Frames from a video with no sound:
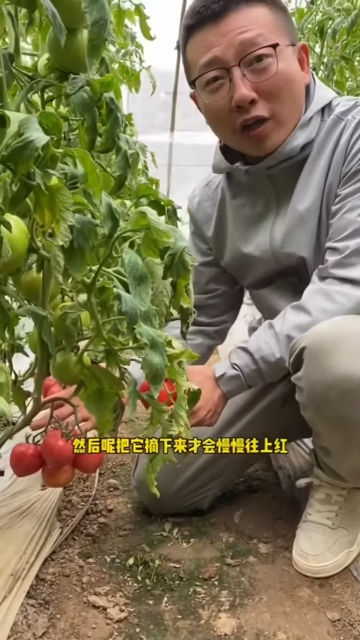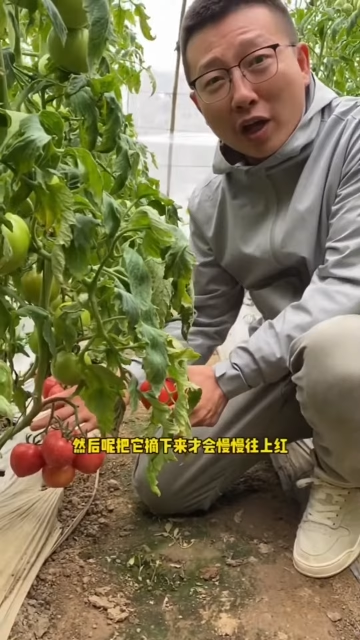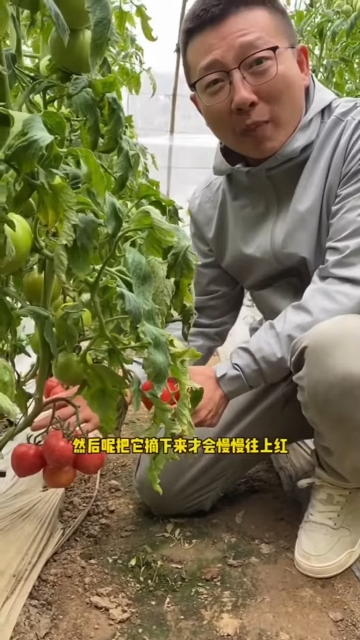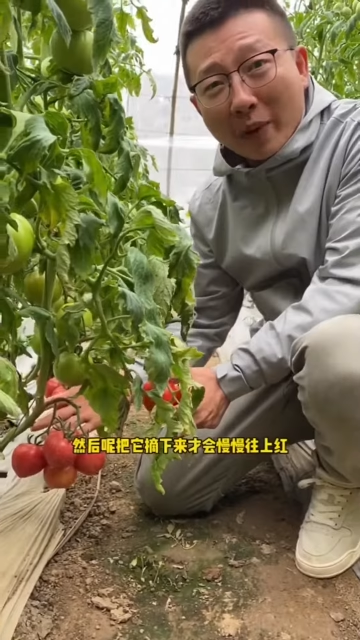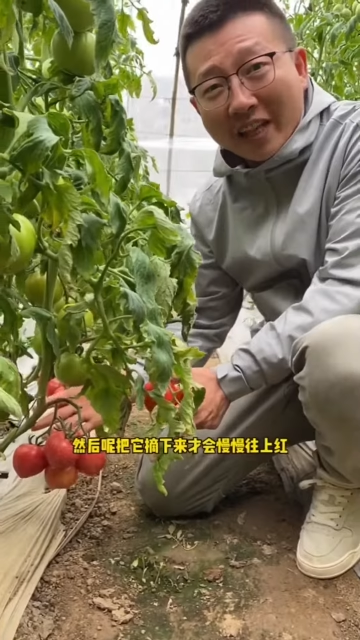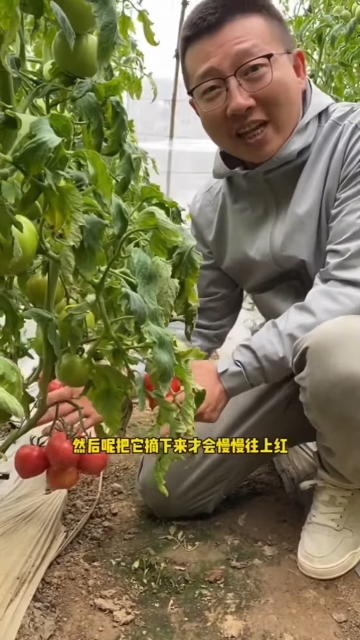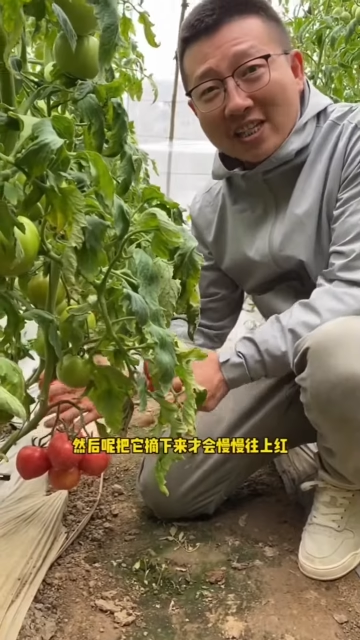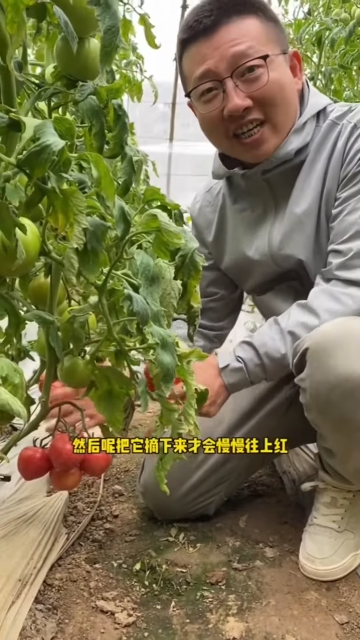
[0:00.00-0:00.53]
把它
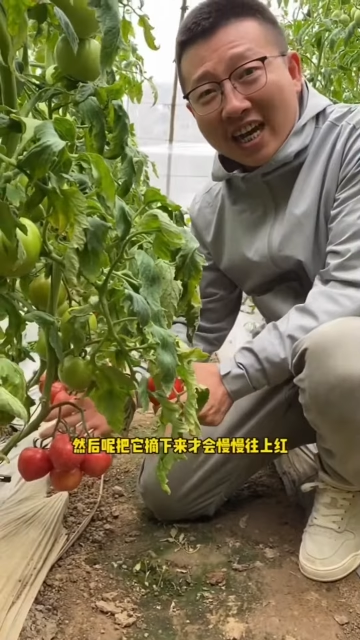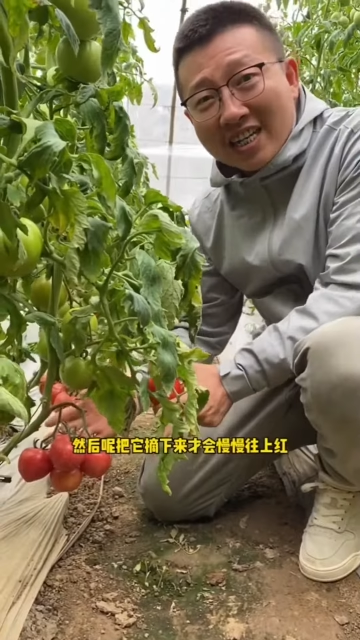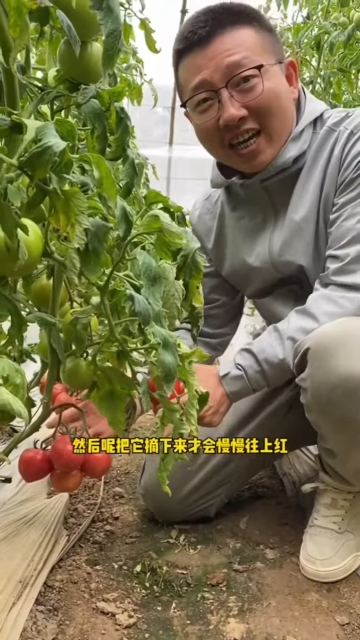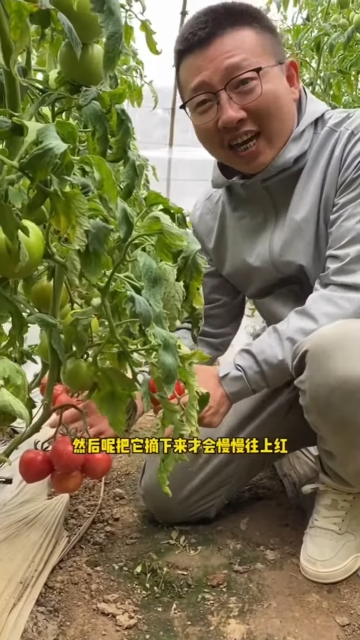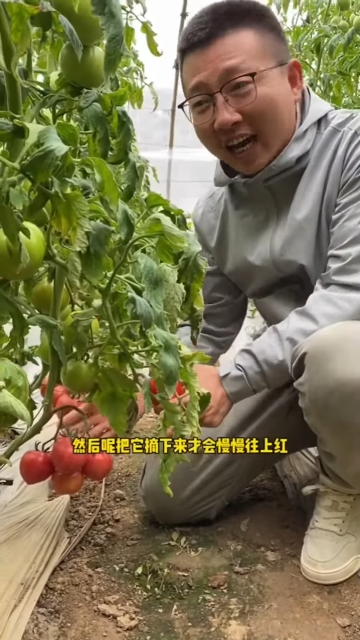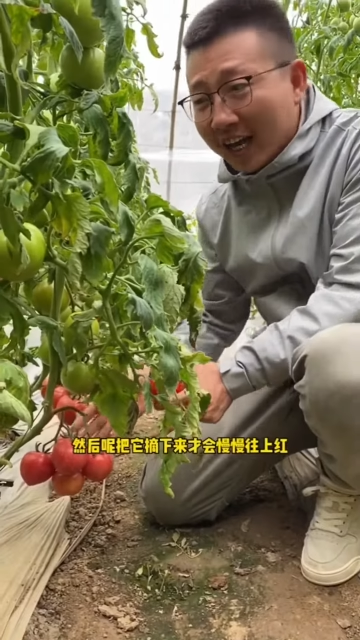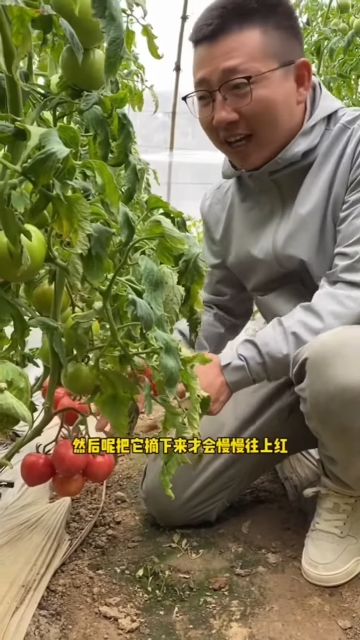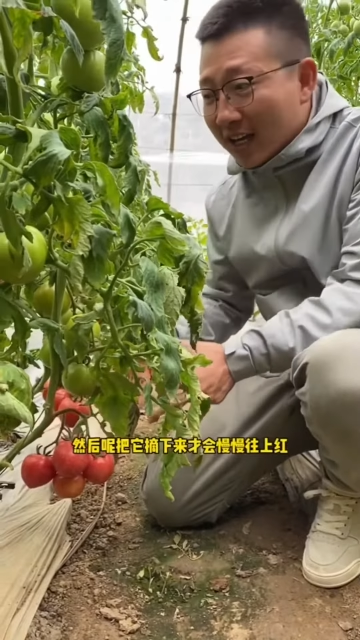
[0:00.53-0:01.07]
摘下来，
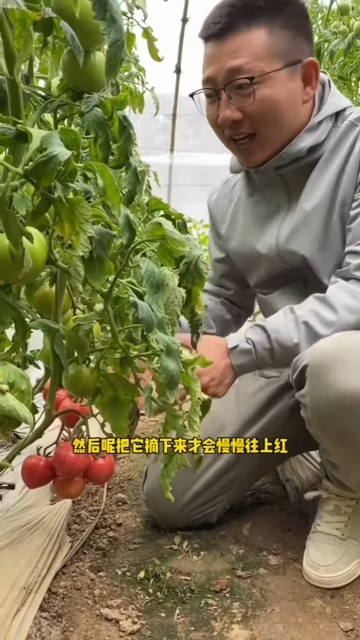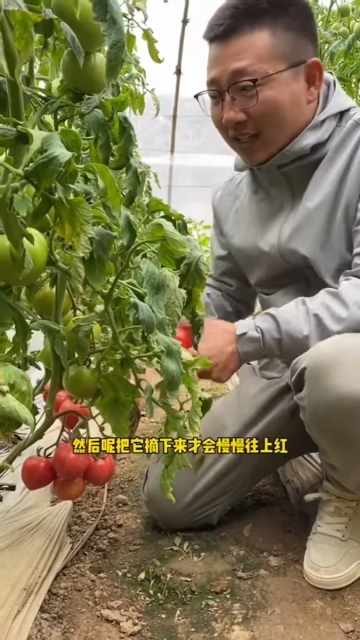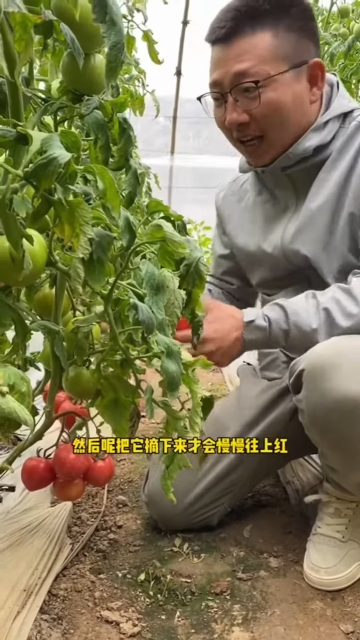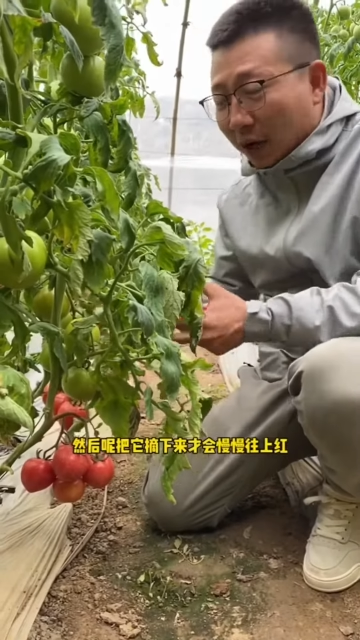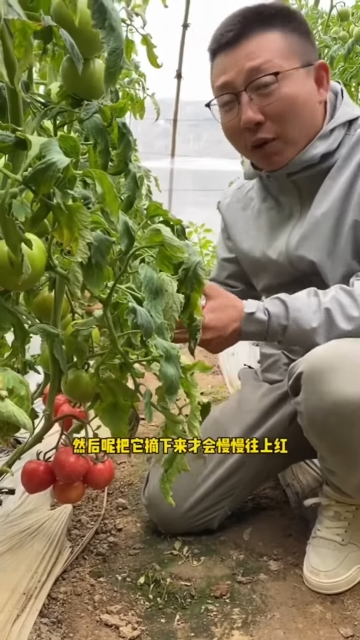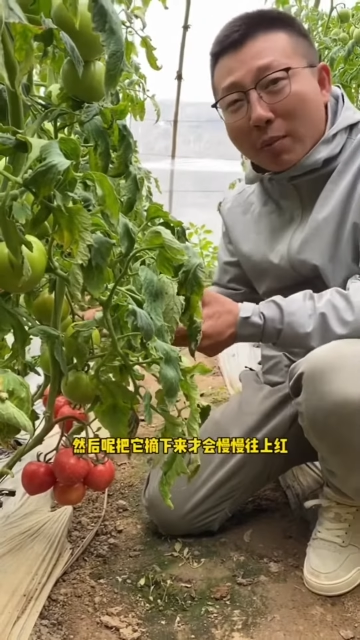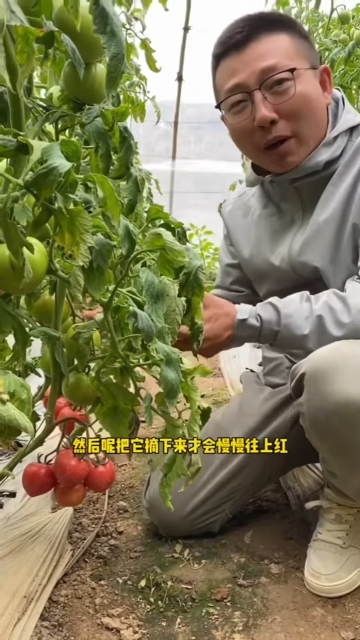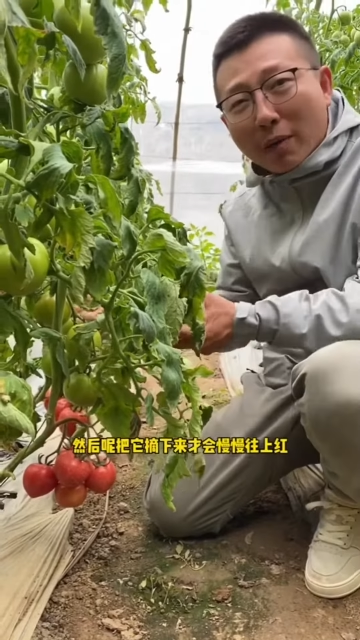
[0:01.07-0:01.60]
才会
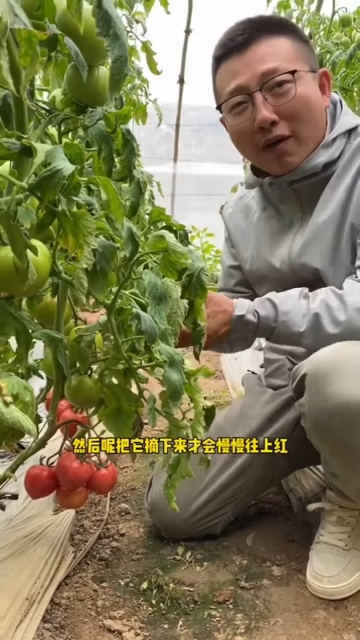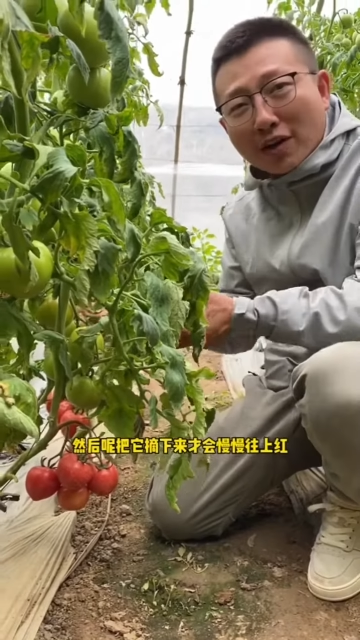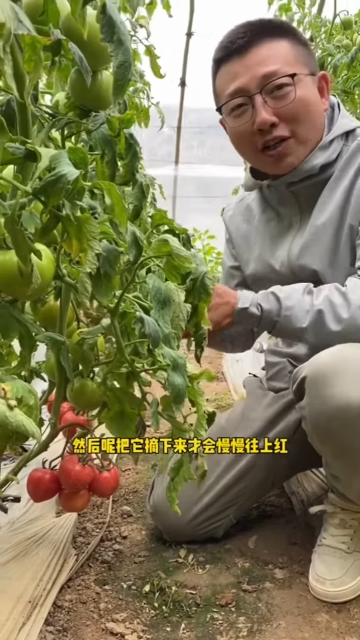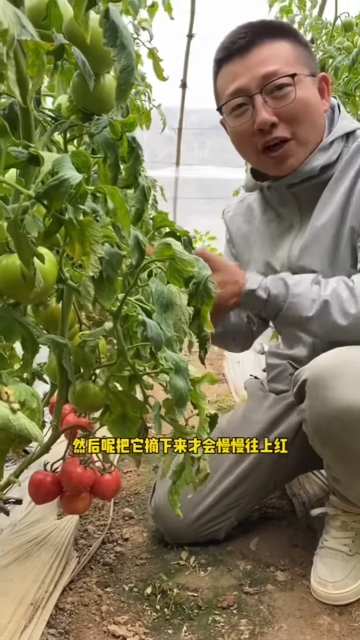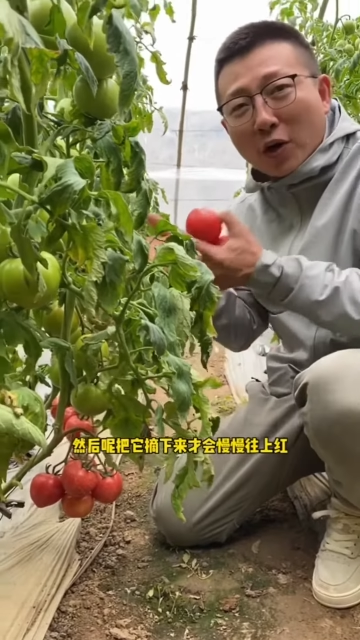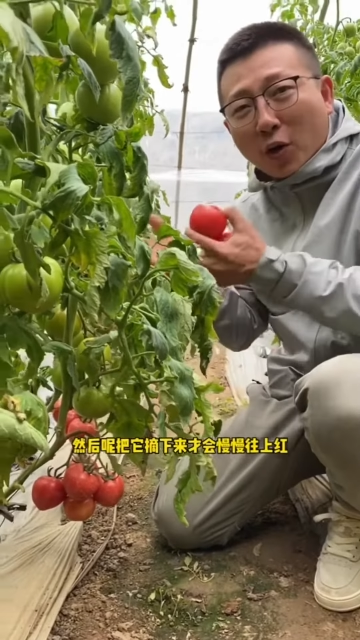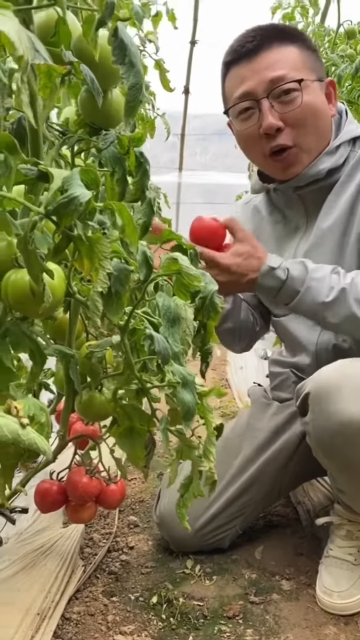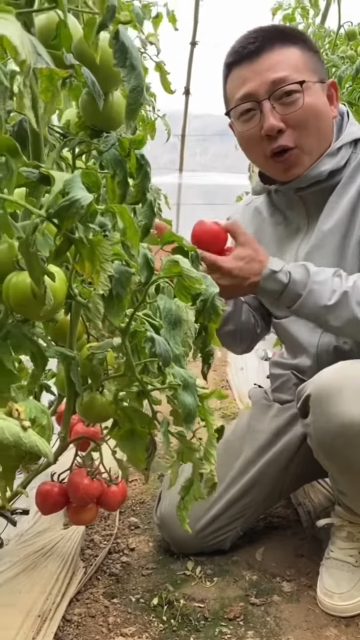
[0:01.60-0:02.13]
慢慢往上
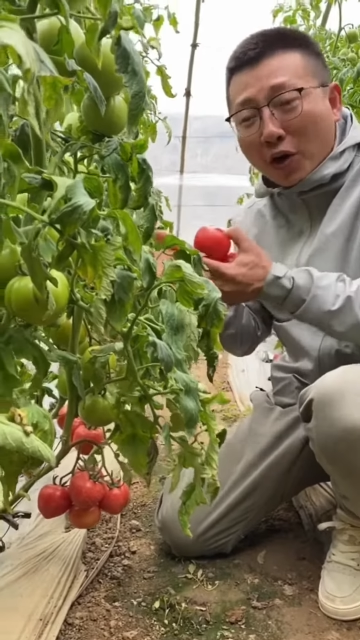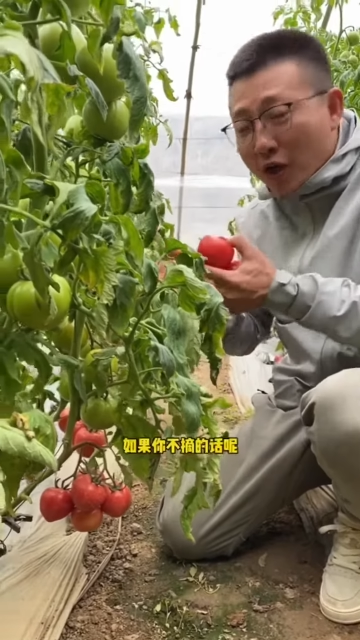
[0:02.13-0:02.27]
烘。